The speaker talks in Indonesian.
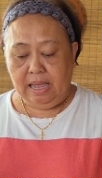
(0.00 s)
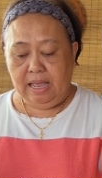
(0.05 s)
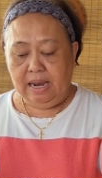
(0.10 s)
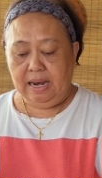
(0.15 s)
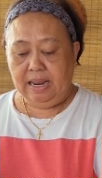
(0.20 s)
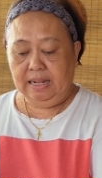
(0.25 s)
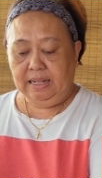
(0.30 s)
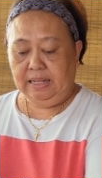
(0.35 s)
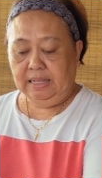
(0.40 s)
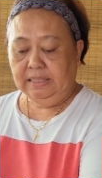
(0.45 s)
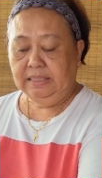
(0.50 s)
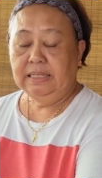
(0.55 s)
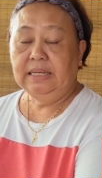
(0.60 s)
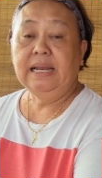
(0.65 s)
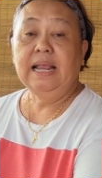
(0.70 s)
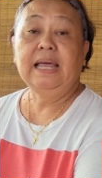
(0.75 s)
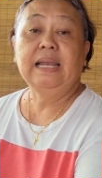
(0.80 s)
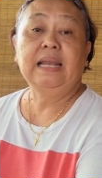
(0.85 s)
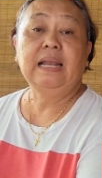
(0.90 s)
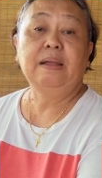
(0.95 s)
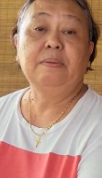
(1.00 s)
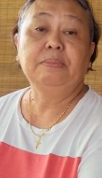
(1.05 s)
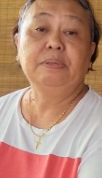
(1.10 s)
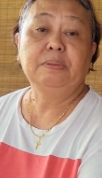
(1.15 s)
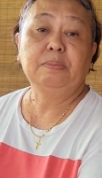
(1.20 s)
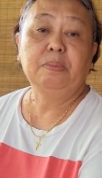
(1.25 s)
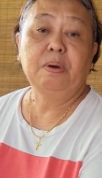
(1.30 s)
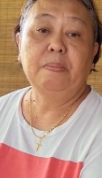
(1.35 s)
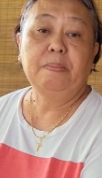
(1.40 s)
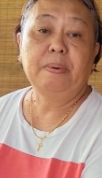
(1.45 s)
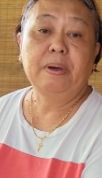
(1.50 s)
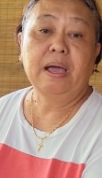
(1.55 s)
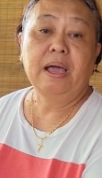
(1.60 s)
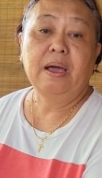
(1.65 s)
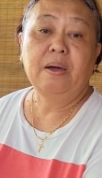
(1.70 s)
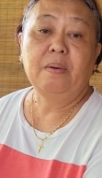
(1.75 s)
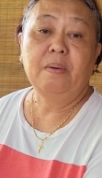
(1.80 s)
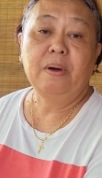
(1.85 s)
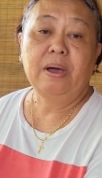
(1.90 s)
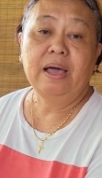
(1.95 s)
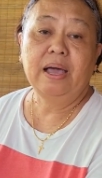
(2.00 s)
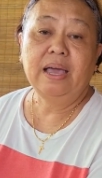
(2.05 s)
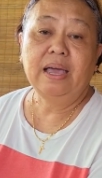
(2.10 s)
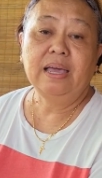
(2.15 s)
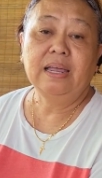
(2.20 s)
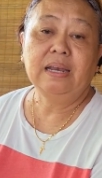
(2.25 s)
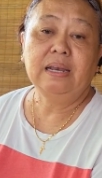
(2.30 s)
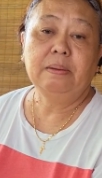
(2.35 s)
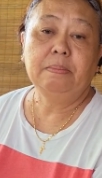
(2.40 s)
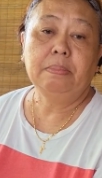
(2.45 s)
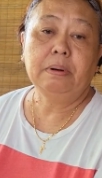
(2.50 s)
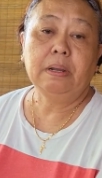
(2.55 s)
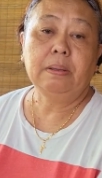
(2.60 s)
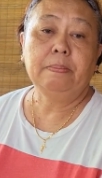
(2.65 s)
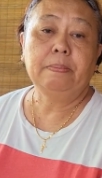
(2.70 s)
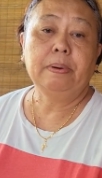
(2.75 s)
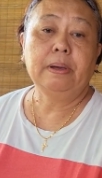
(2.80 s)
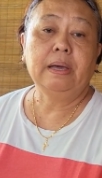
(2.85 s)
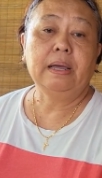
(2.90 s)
Lantang senang dalam semua pengawak Diberi